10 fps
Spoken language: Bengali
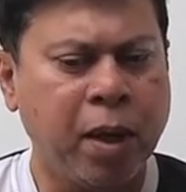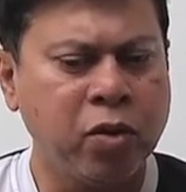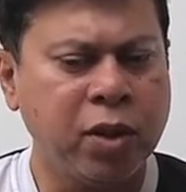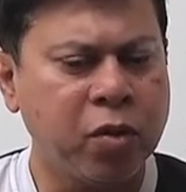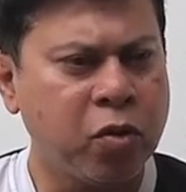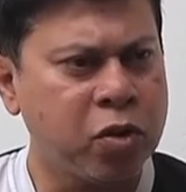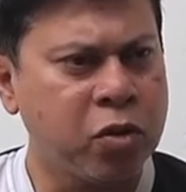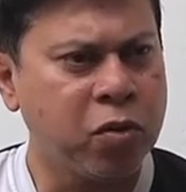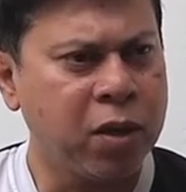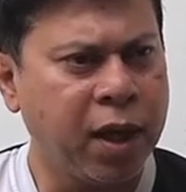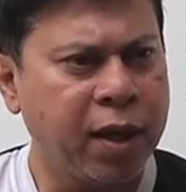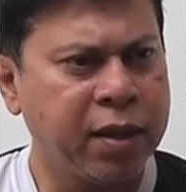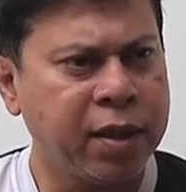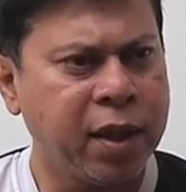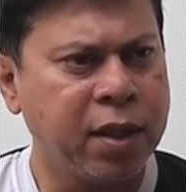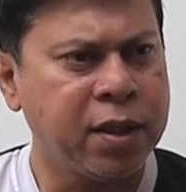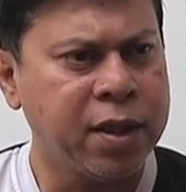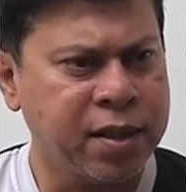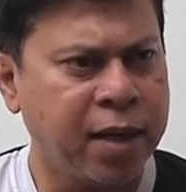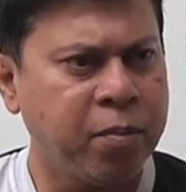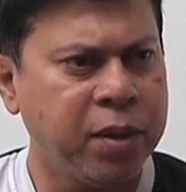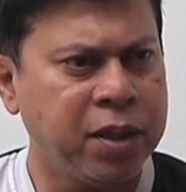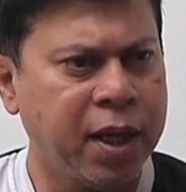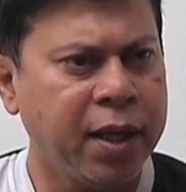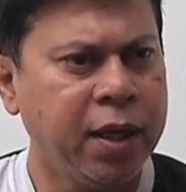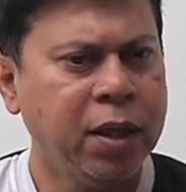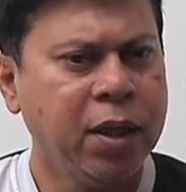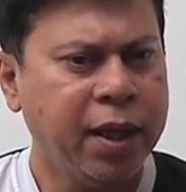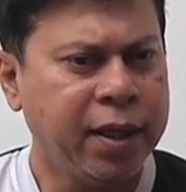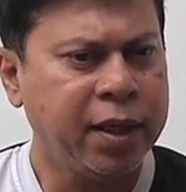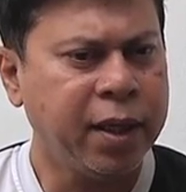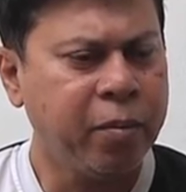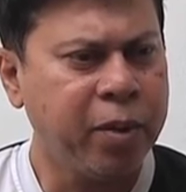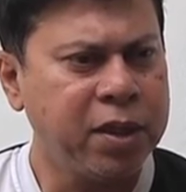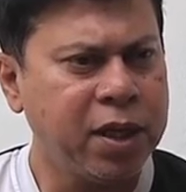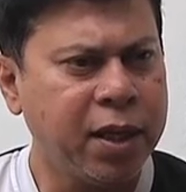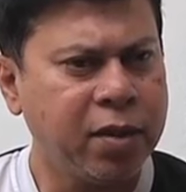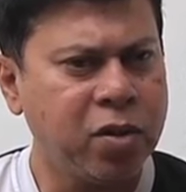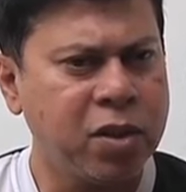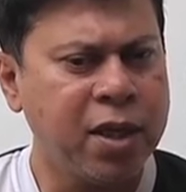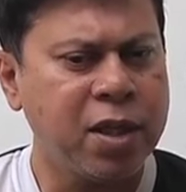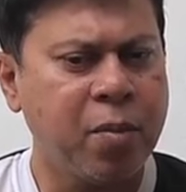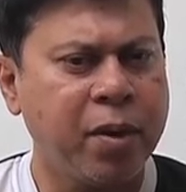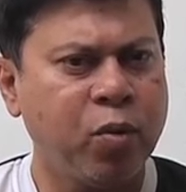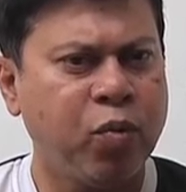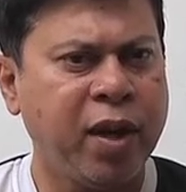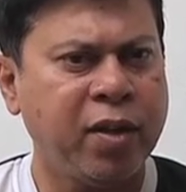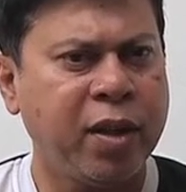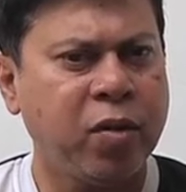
মানুষ এত কষ্ট করে খেলার দিকে আছে এক্সাইটমেন্ট চায় এন্টারটেনমেন্ট চায় তো সেই হিসাবে একটু ফ্ল্যাট ট্র্যাক